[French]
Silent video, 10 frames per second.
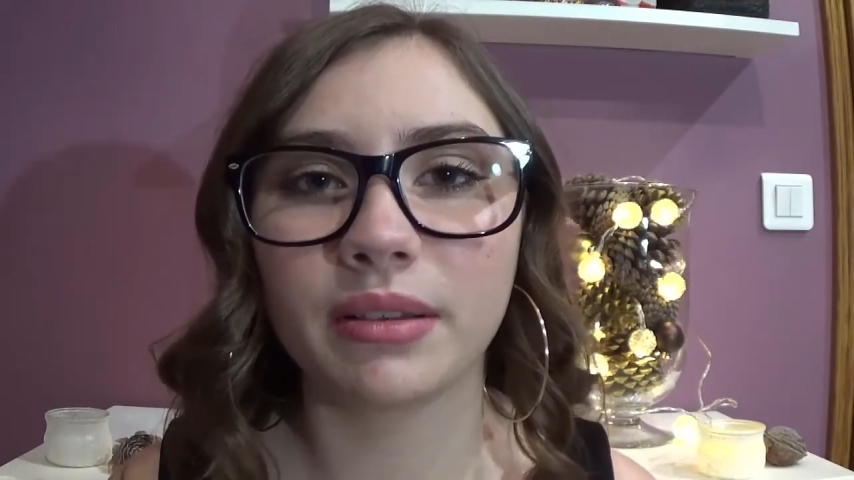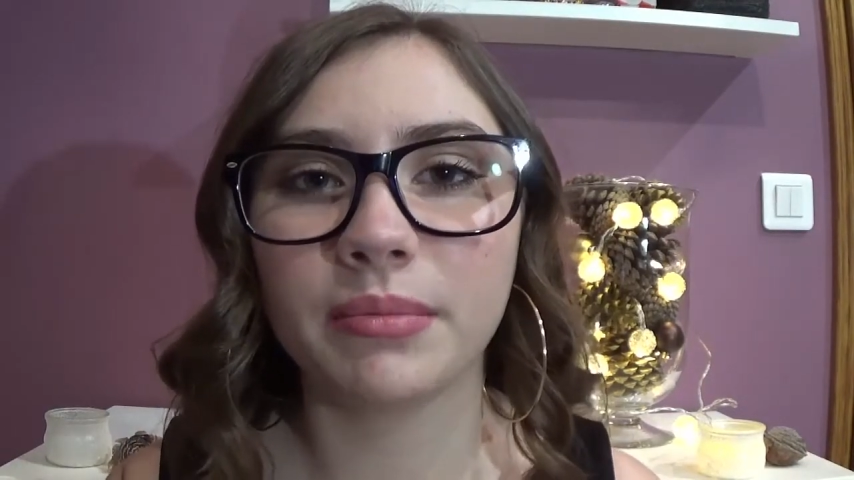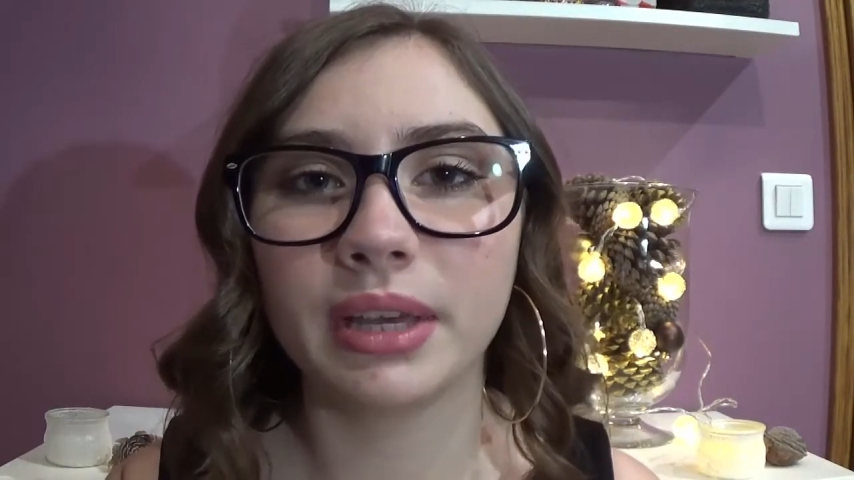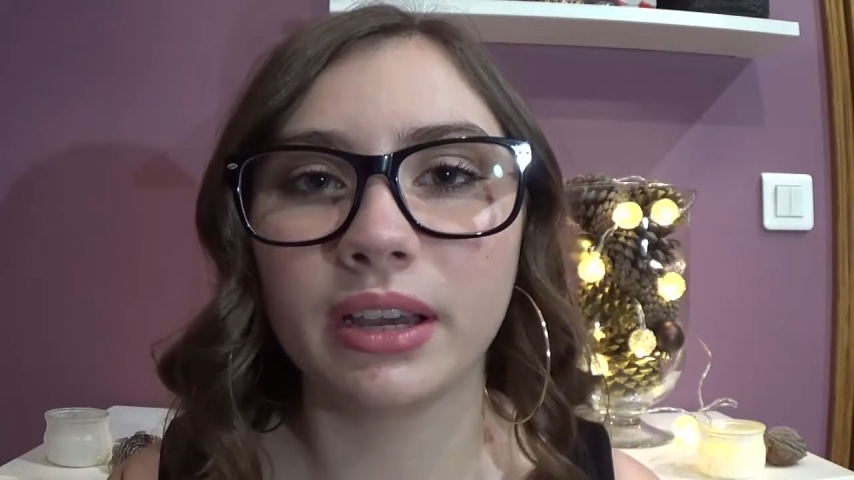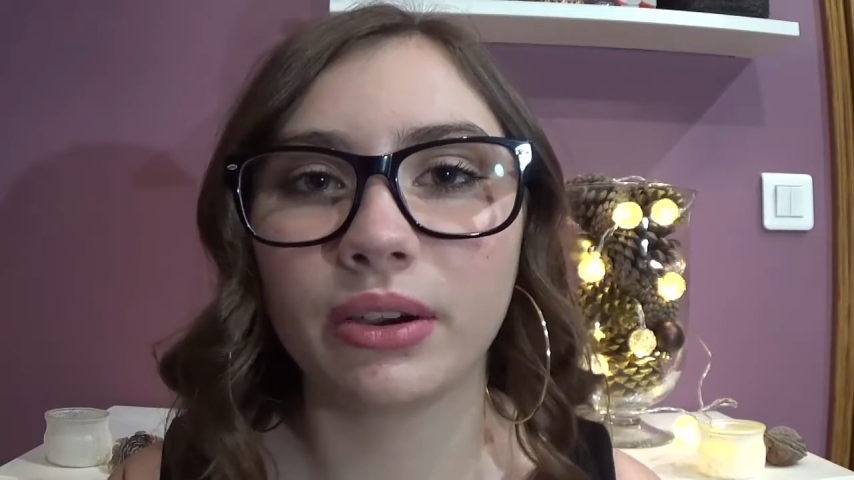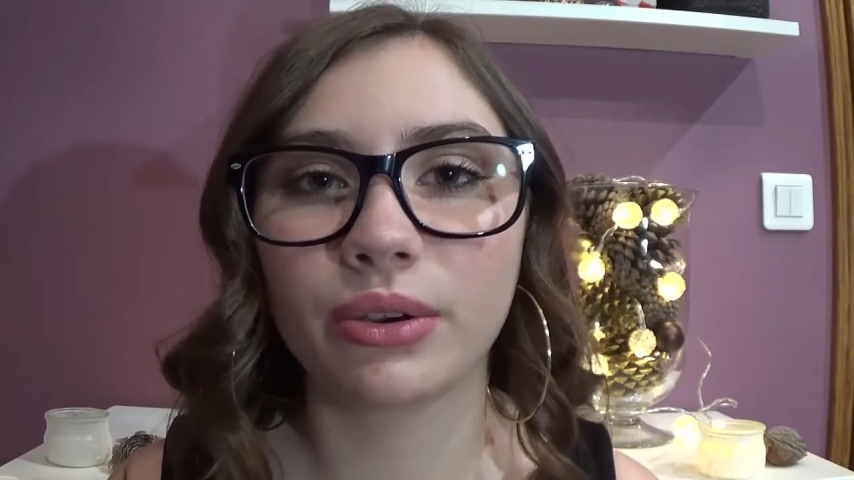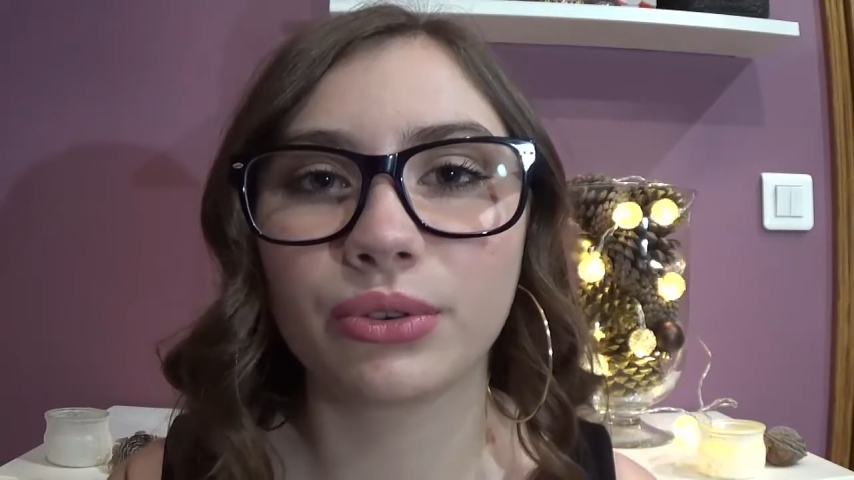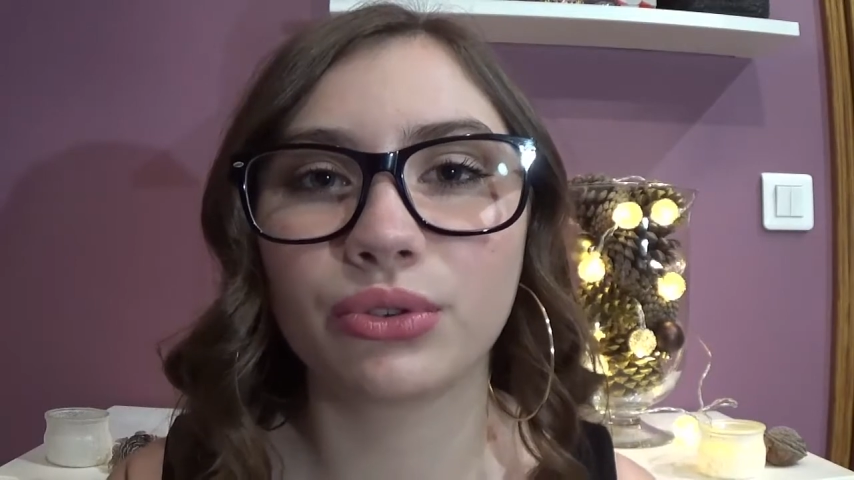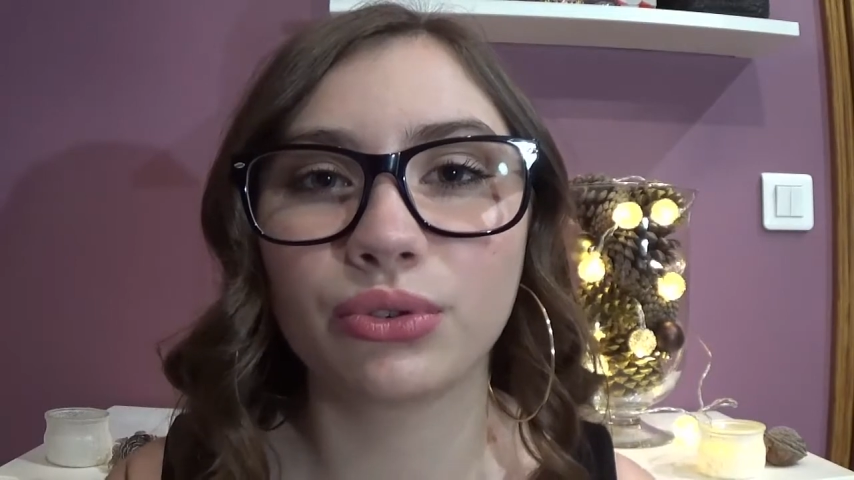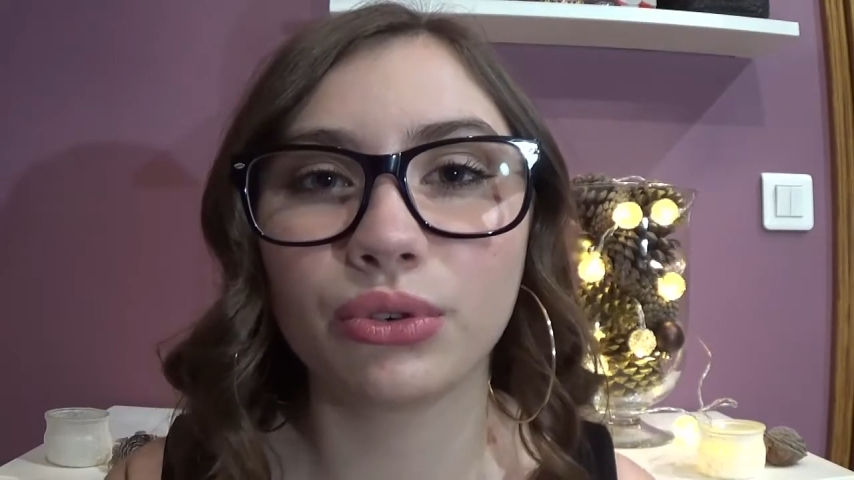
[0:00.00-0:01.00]
mais
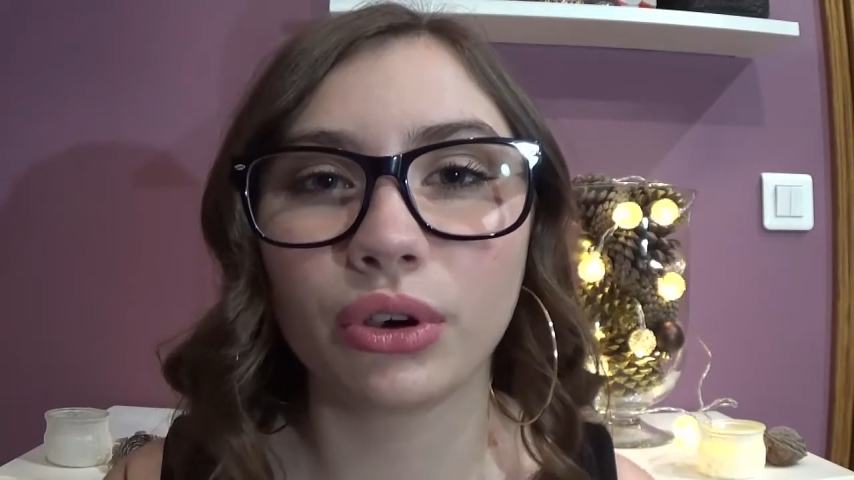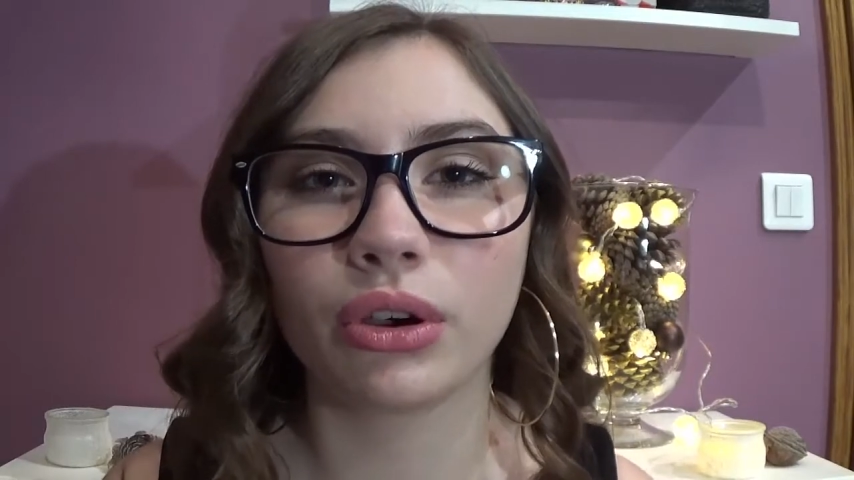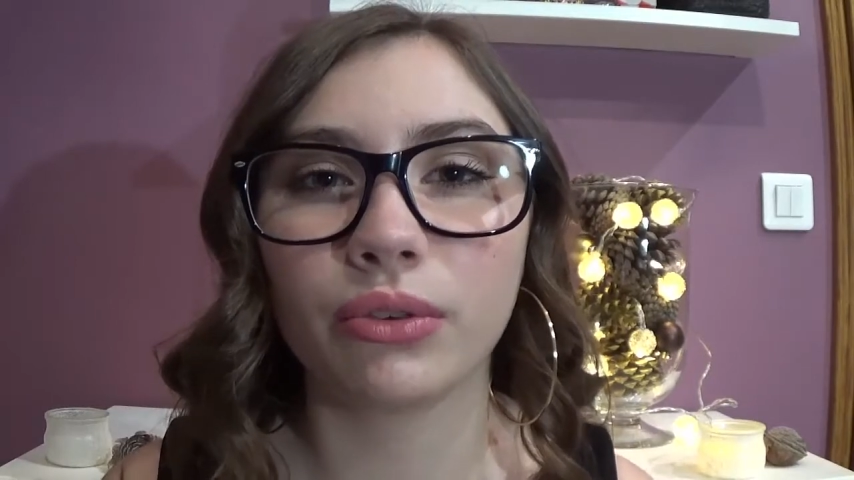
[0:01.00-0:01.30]
sur,